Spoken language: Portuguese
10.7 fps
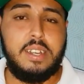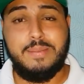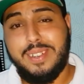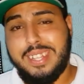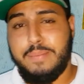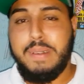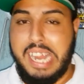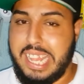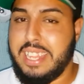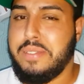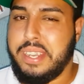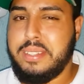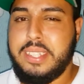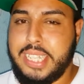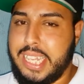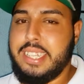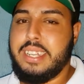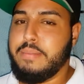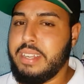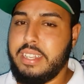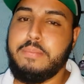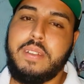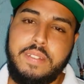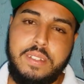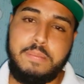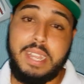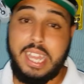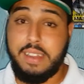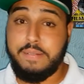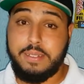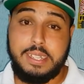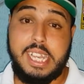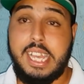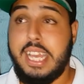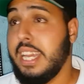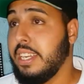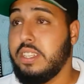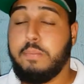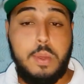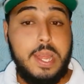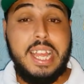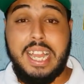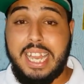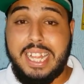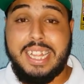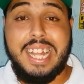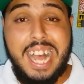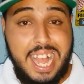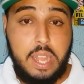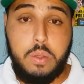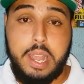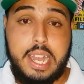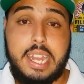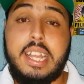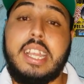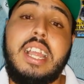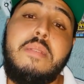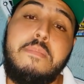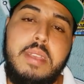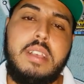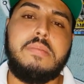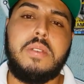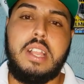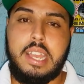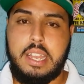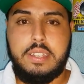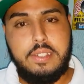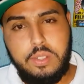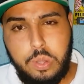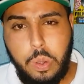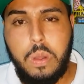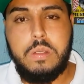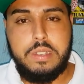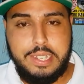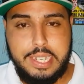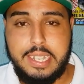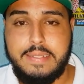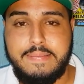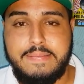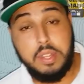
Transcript: Então, outra parada que eu acho chato de trabalhar em provedor pequeno é você, tipo, lidar com a cara daquele mesmo cliente todo dia.